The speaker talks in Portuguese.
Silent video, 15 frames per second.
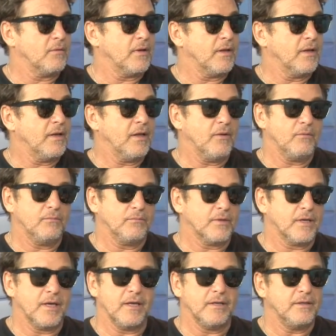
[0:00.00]
né? Ele é um
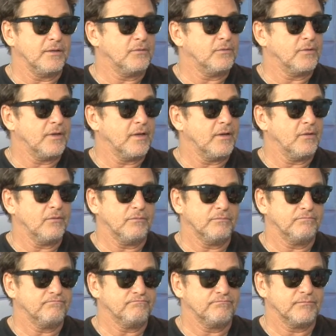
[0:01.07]
querido, né? Ele é um...
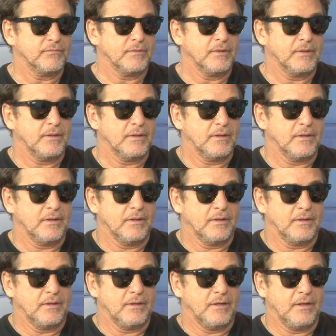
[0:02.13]

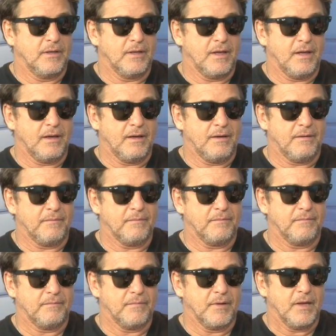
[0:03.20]
Ele é...
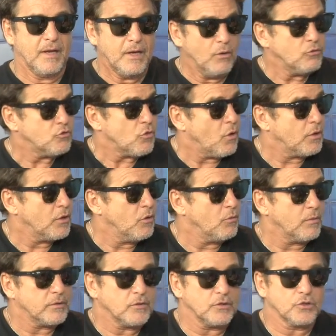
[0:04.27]
Não só eu,
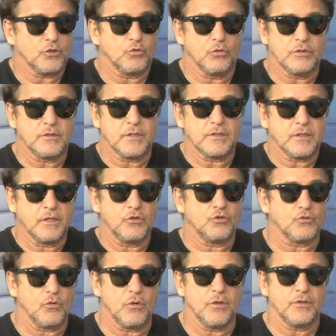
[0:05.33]
mas acho que todas as
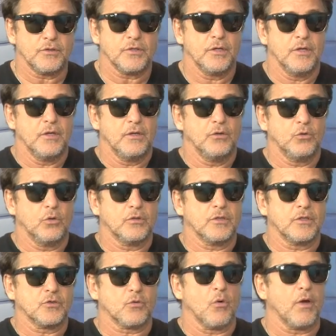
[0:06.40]
religiões, todas
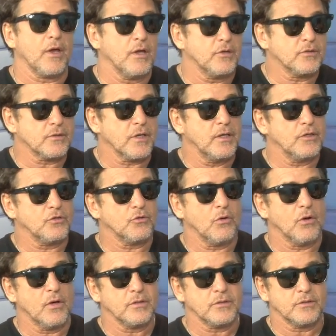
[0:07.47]
as correntes
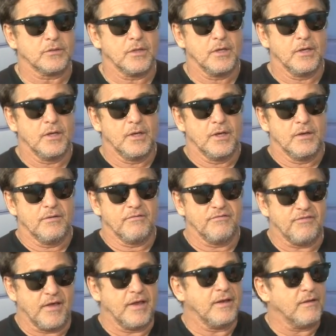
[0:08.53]
religiosas
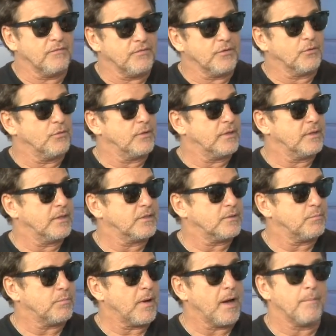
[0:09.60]
vem na figura desse
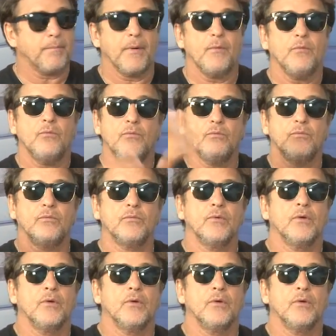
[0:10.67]
Papa um,